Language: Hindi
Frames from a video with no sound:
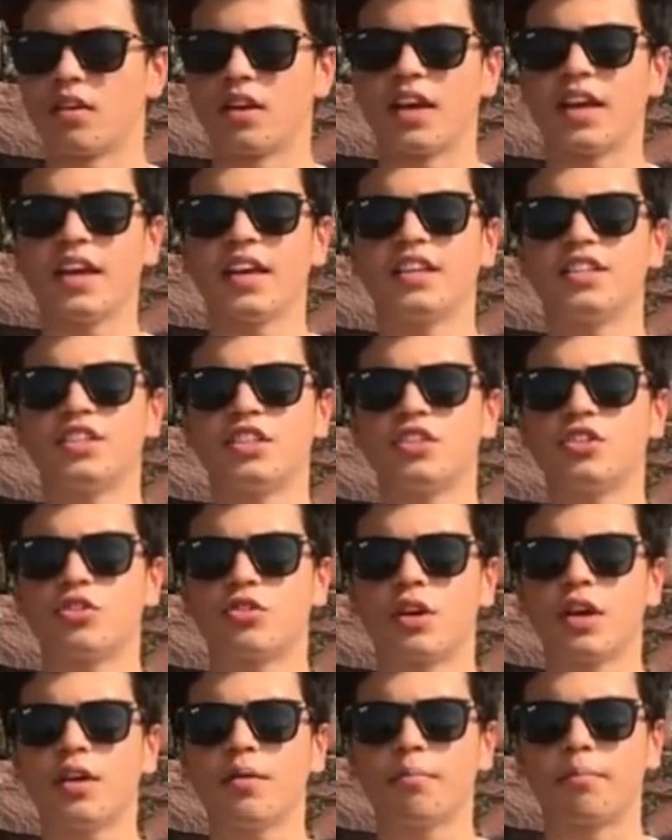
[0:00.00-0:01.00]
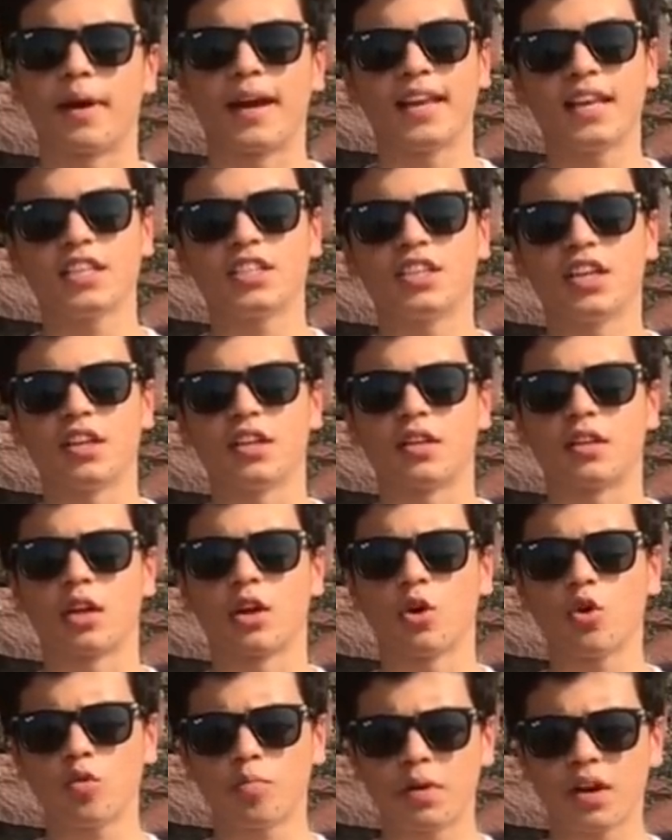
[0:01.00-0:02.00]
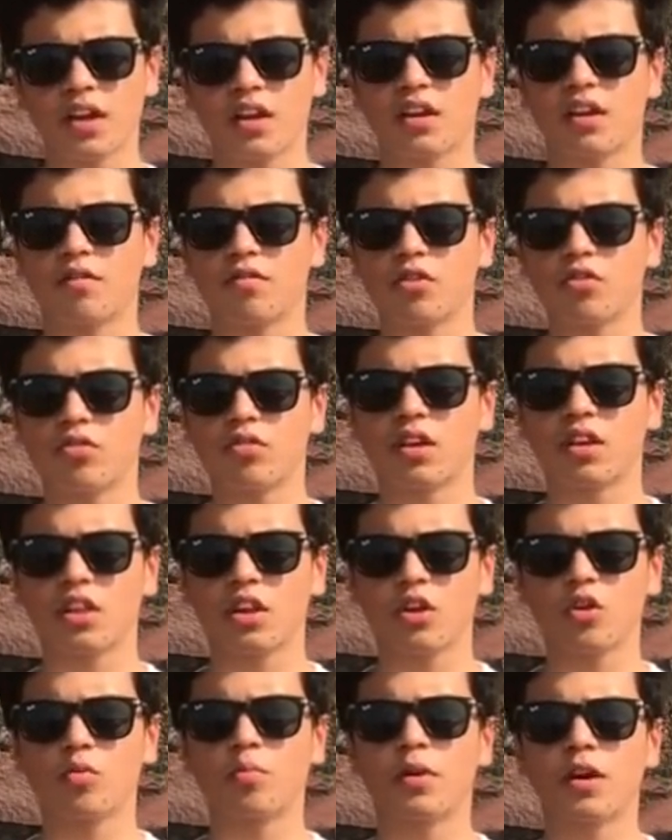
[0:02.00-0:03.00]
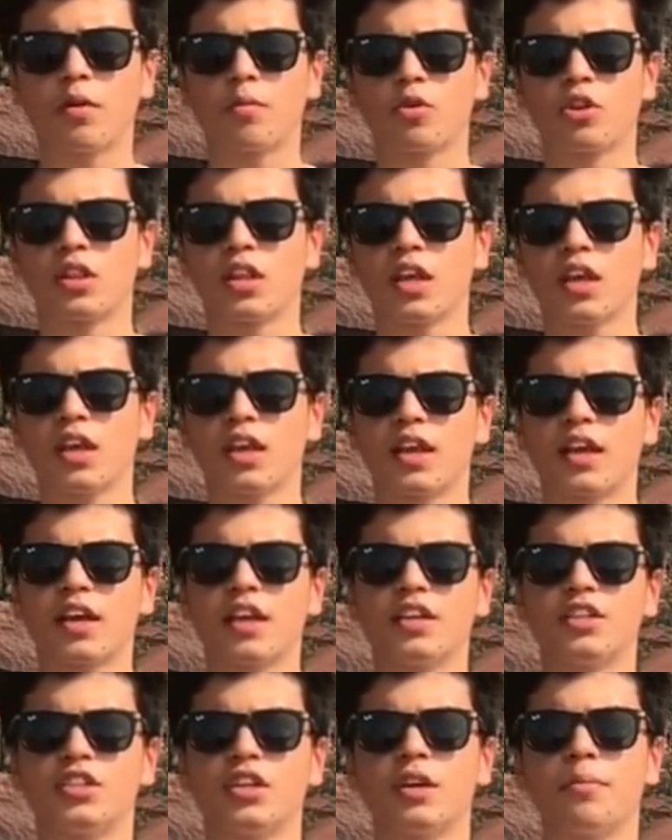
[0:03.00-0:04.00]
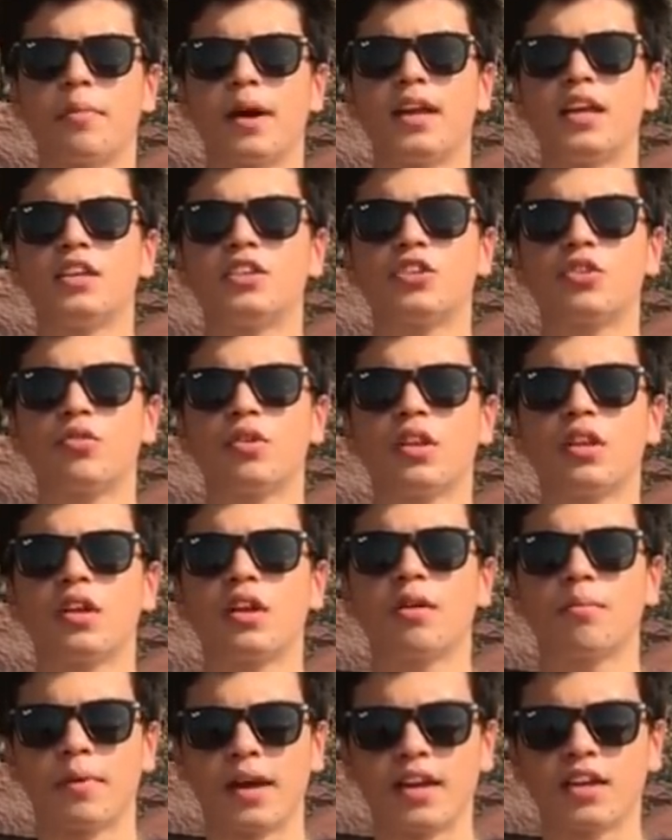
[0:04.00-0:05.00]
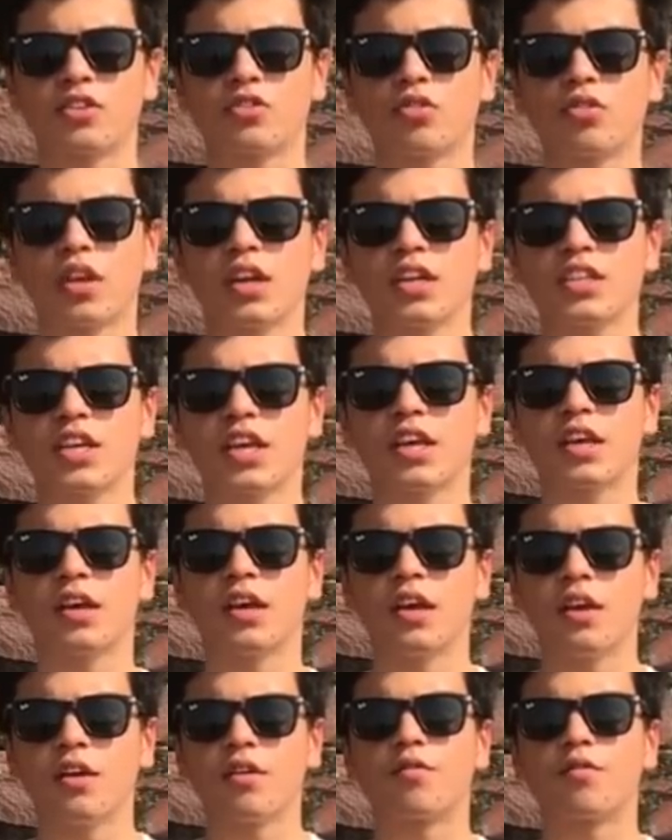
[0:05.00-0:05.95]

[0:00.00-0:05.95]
नया इंजन जो है माइलेज नहीं देता लोग बड़े कंफ्यूज रहते हैं लोग बड़ा बोलते हैं कि नया इंजन है माइलेज क्यों नहीं दे रहा माइलेज तो देना चाहिए